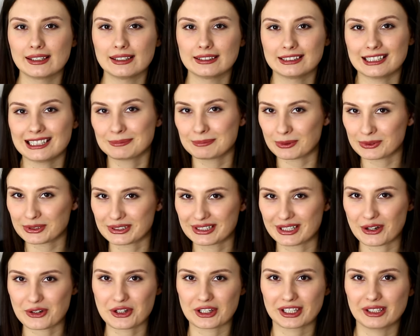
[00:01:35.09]

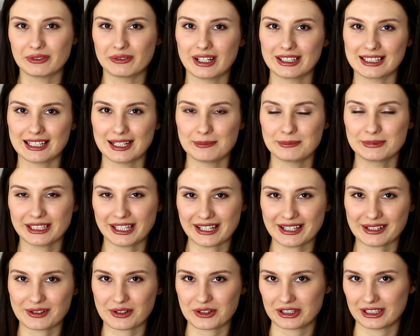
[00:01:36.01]
niespełnione oczekiwania mnie
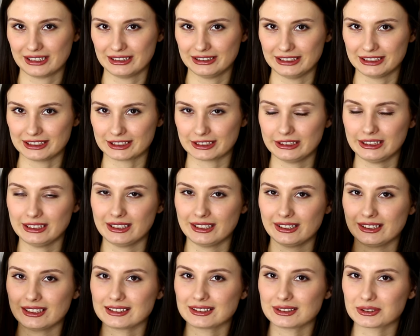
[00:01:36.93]
jako
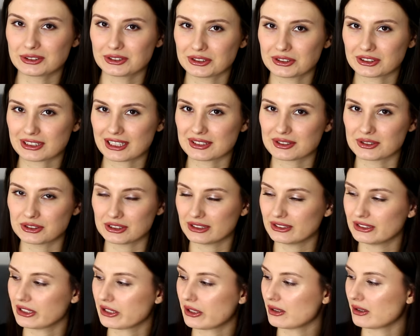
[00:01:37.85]
czytelniczki i jest to książka
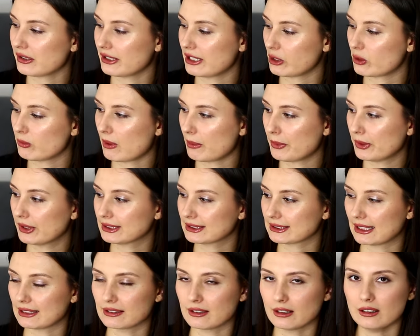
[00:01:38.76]
Sąsiednie kolory Jakuba
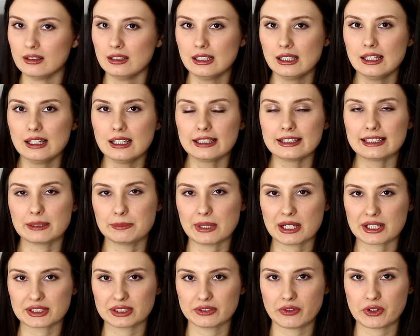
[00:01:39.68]
Małeckiego. Ja
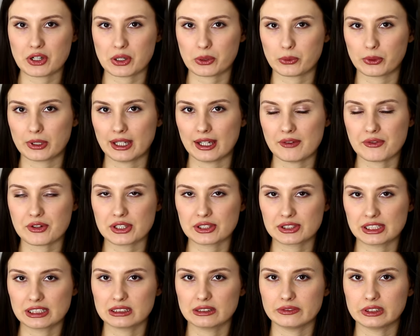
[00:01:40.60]
bardzo wyczekuję
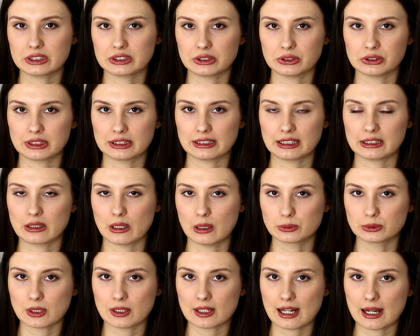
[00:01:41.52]
wszystkich nowych książek tego
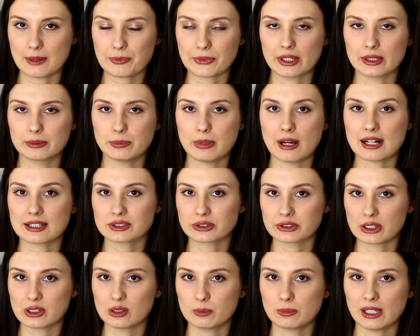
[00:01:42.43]
autora,
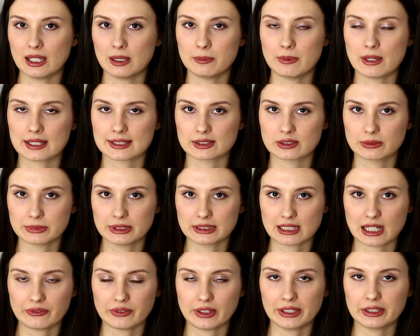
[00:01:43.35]
bardzo je lubię, bardzo do mnie
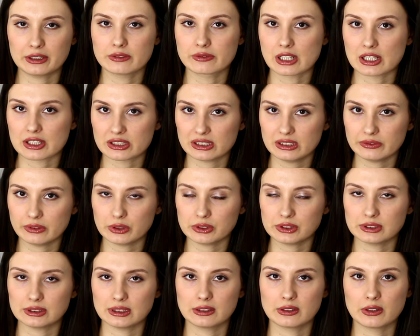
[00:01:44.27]
trafia jego
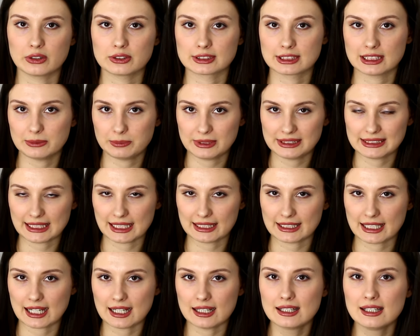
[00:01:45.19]
wrażliwość, jego styl
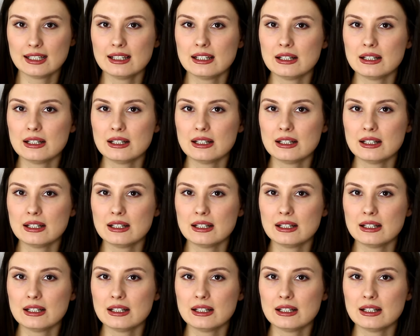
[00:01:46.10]
pisania.